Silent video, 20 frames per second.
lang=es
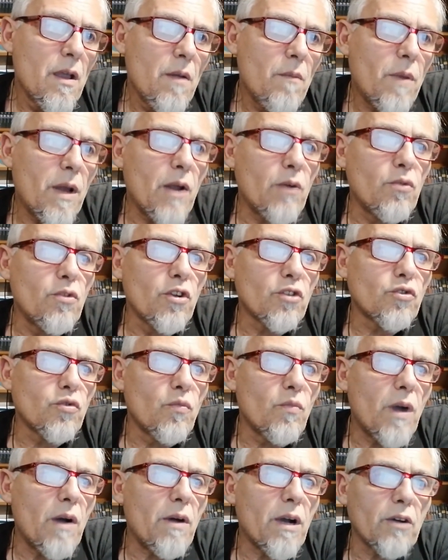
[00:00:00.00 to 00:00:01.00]
Para unos
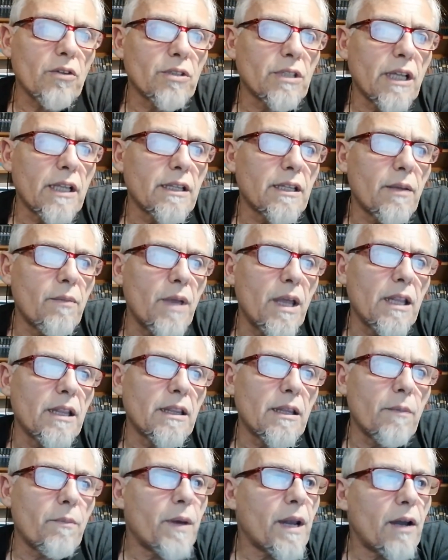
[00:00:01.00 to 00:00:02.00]
zumbaba
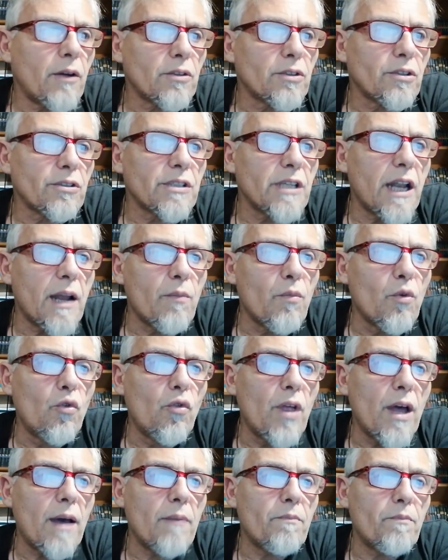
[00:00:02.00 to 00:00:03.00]
constantemente, para otros era
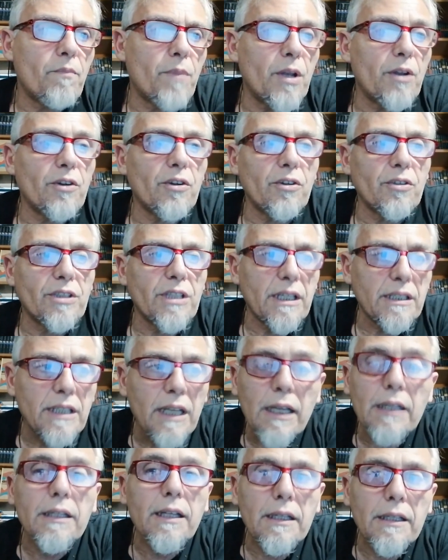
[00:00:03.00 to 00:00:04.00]
muda, pero se
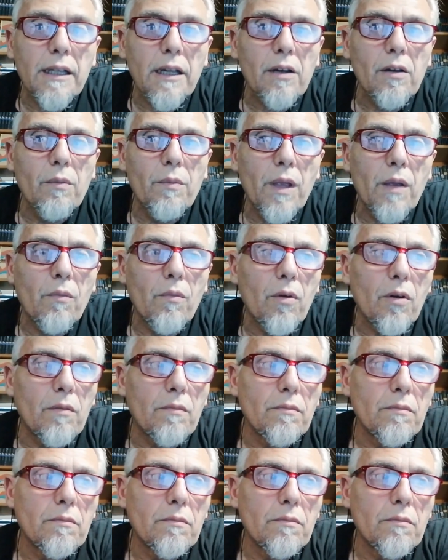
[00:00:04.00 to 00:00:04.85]
hacía entender lo mismo.